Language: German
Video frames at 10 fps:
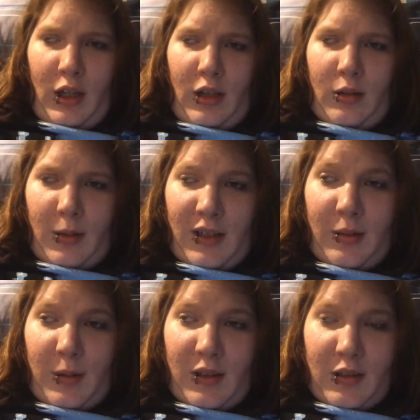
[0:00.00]
Ich weiß
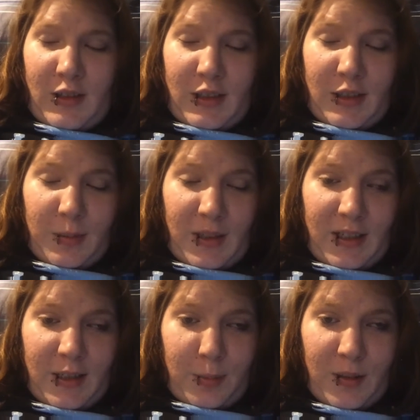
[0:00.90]
aber noch nicht,
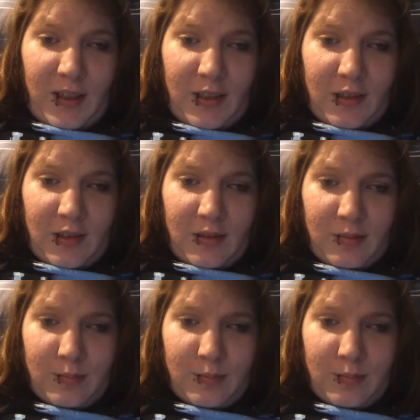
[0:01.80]
welche Palette.